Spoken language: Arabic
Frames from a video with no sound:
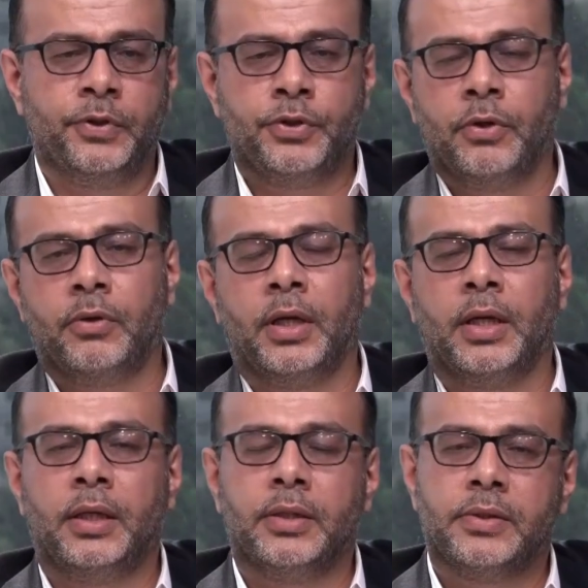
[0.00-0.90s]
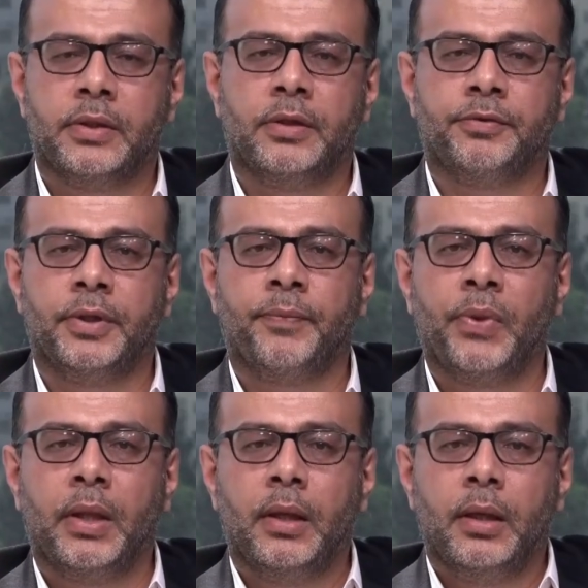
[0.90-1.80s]
نشكرك على هذه الاستضافة
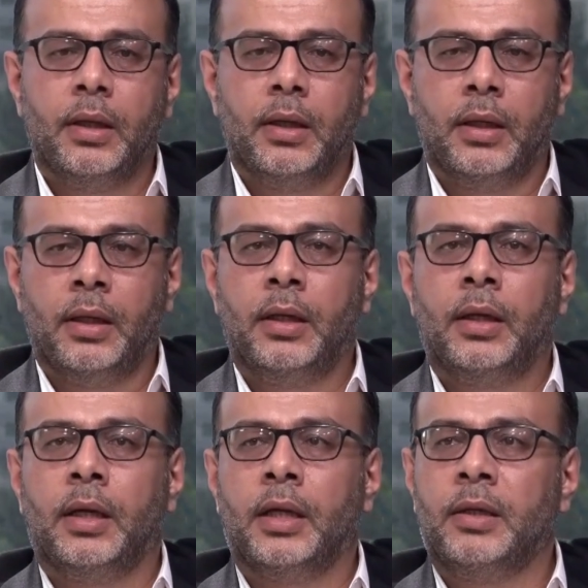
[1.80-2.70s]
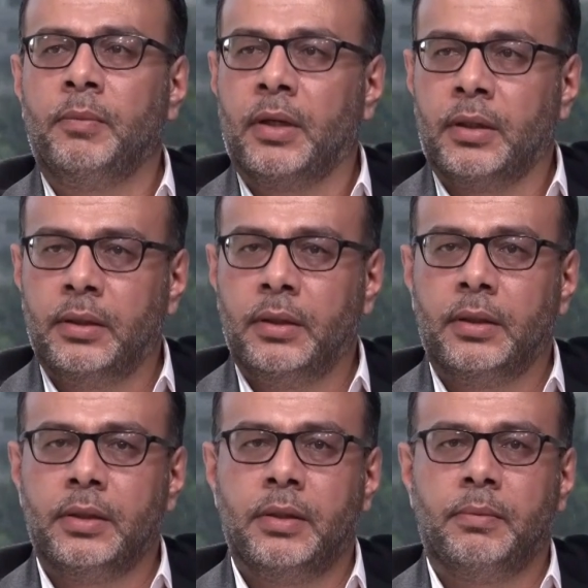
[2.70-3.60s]
هذا المعرض
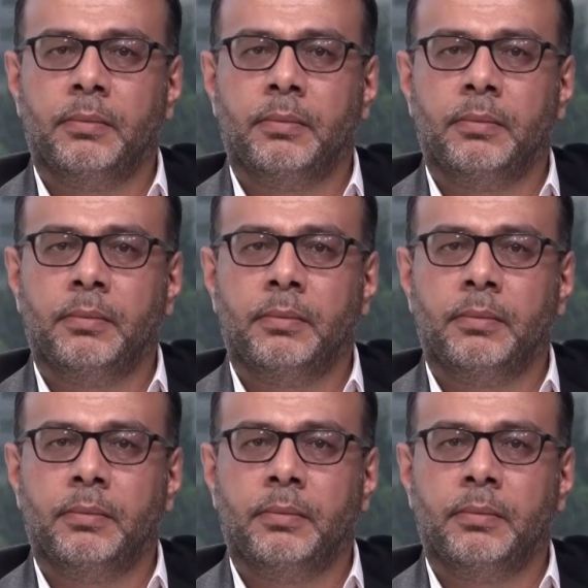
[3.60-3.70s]
آه،